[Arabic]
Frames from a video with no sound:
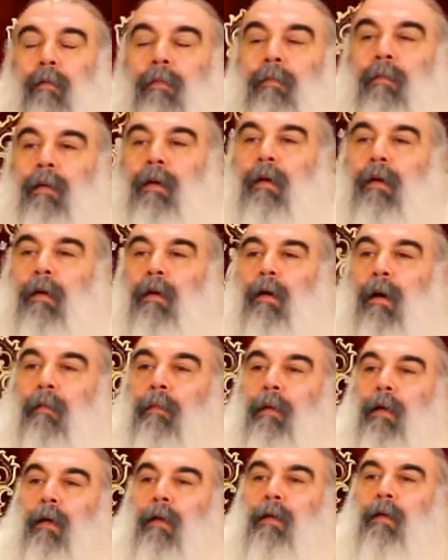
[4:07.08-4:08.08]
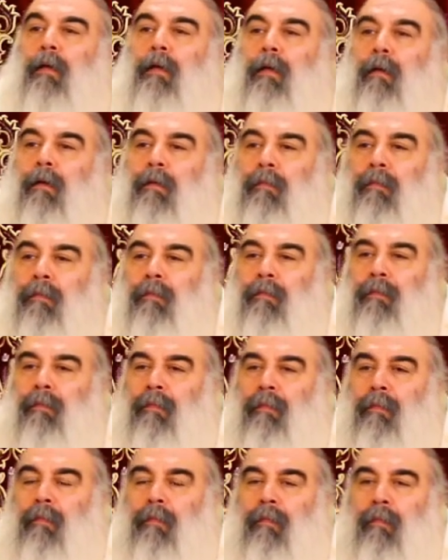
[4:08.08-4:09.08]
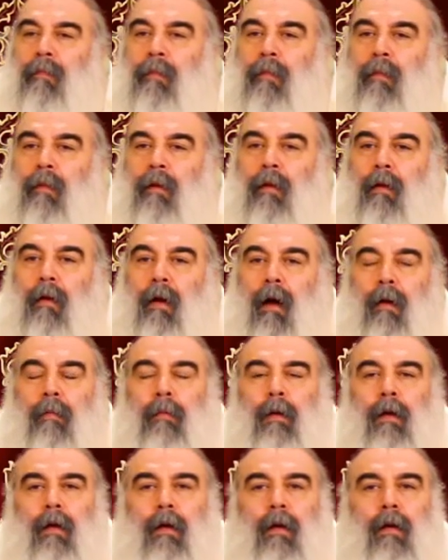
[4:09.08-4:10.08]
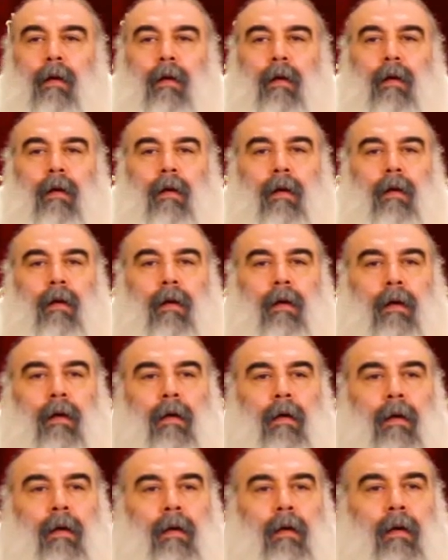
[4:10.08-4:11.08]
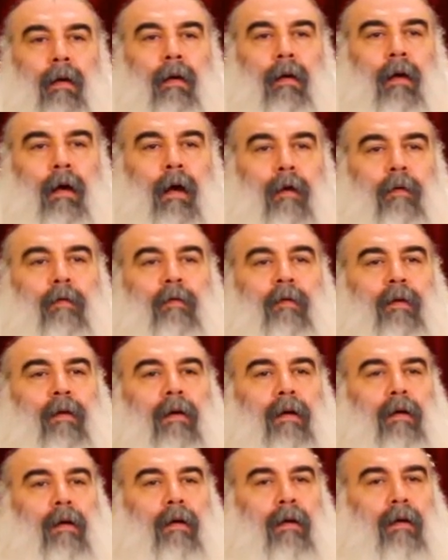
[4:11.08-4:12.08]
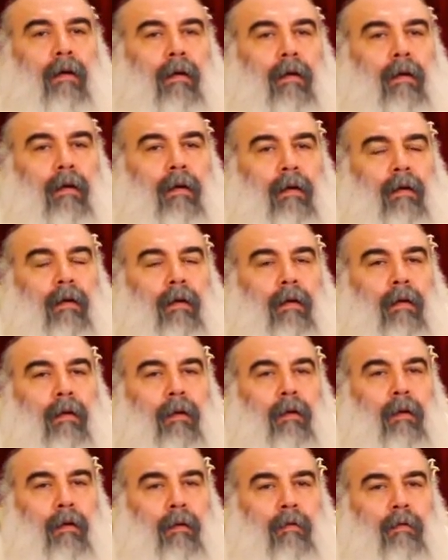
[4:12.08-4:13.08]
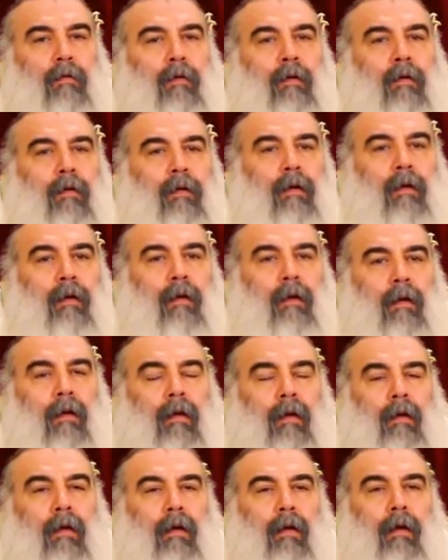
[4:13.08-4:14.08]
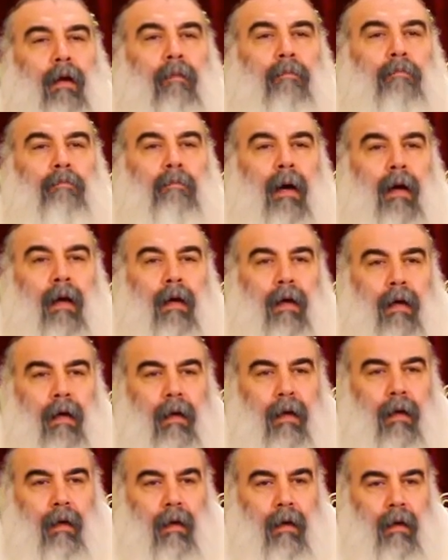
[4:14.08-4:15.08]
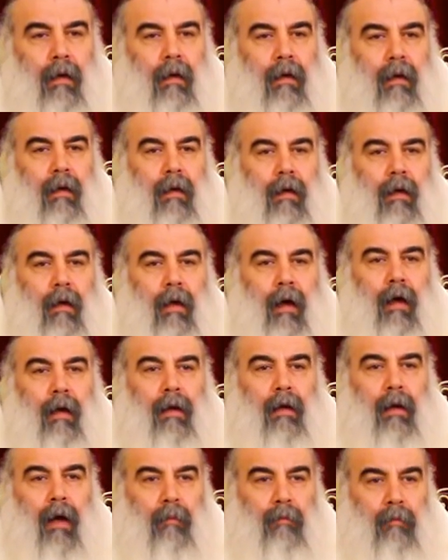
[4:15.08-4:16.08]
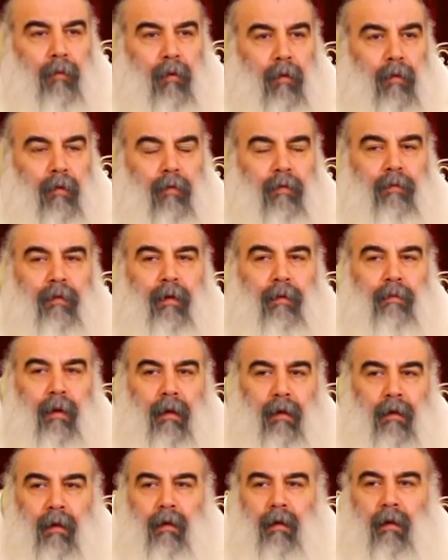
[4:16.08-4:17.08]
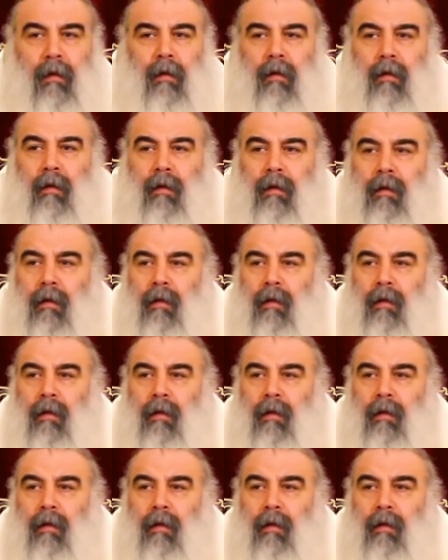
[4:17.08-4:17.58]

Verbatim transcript: ربنا عم ينادينا عم يقول لي أسرع انزل ينبغي أن أمكث في بيتك